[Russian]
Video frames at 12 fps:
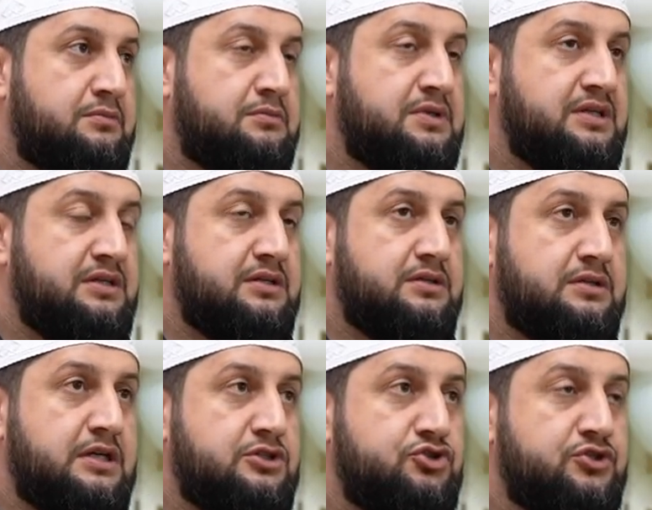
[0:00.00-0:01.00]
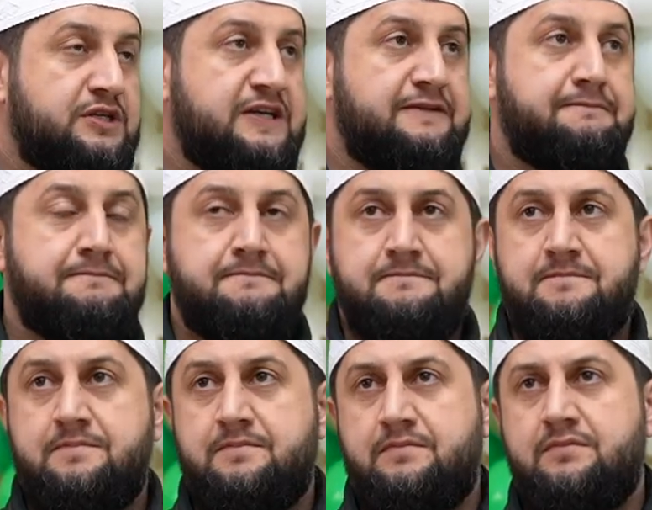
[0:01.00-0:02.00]
Мы должны
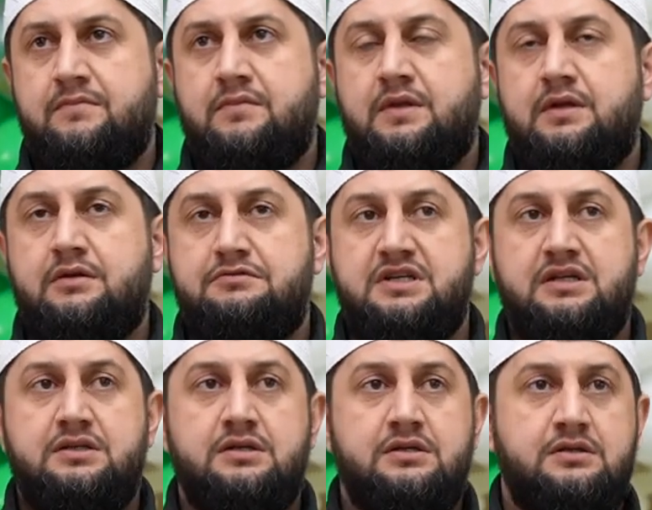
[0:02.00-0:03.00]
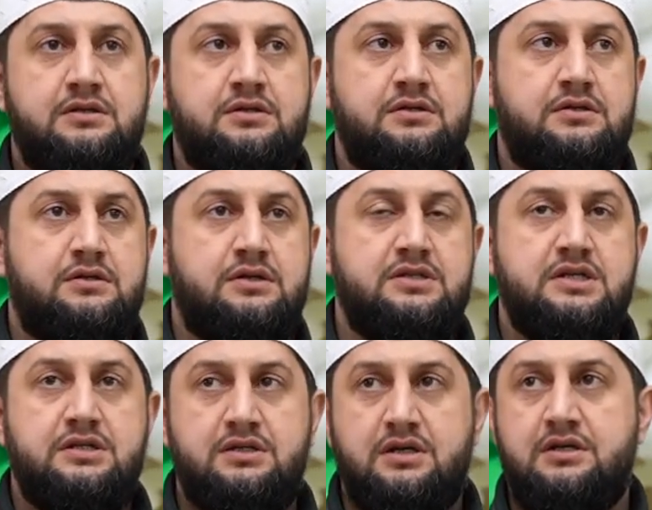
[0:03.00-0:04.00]
взять из
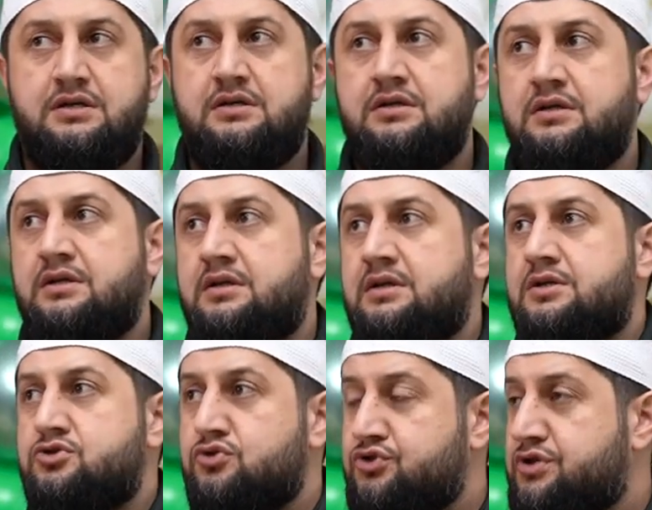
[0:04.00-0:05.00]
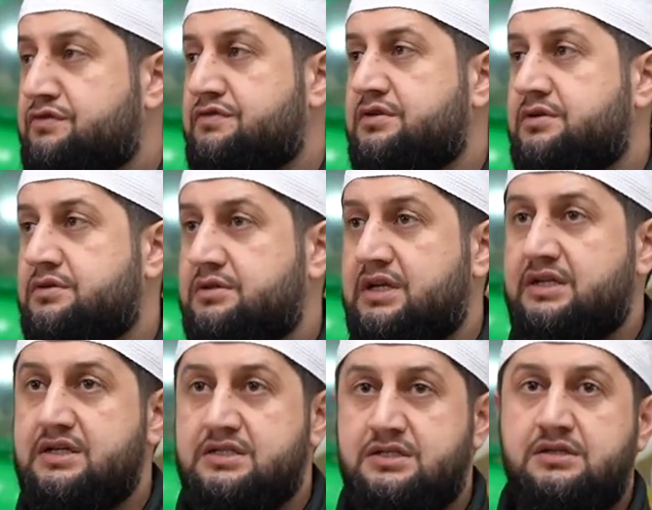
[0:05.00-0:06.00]
этих случаев для
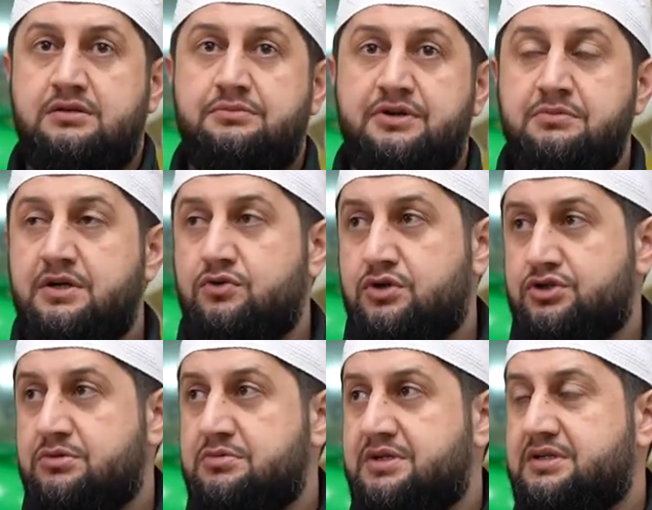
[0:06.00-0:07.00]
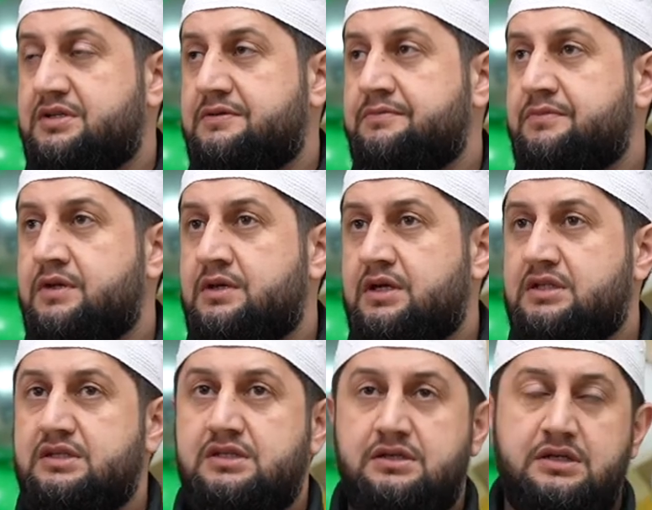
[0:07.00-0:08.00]
нас пример, уважаемые братья.
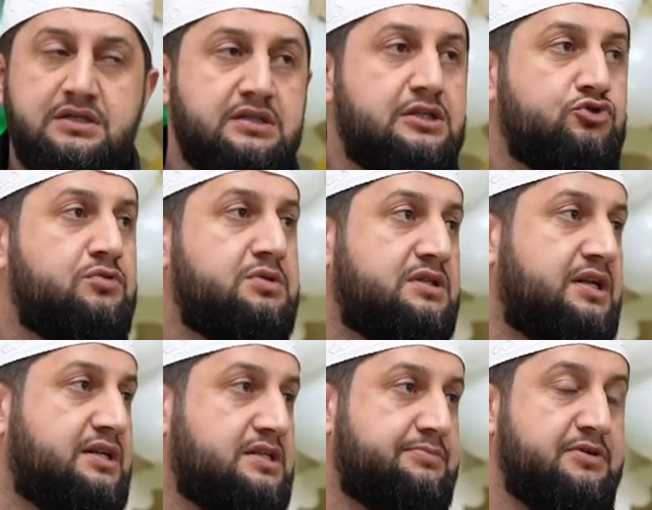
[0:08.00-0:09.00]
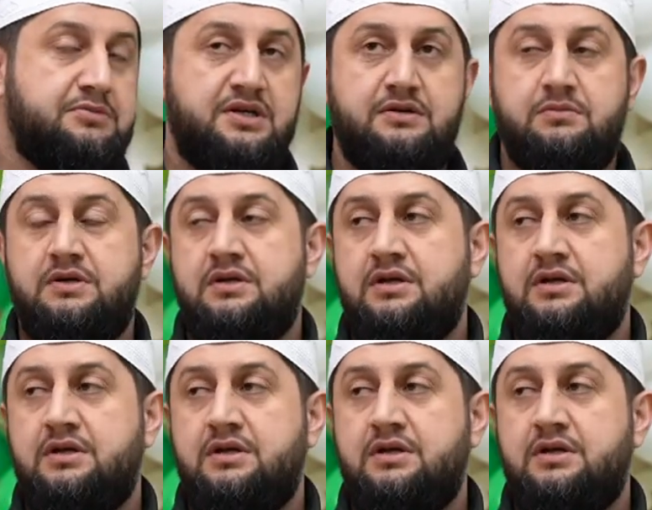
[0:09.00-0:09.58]
Это, это должно быть для нас примером.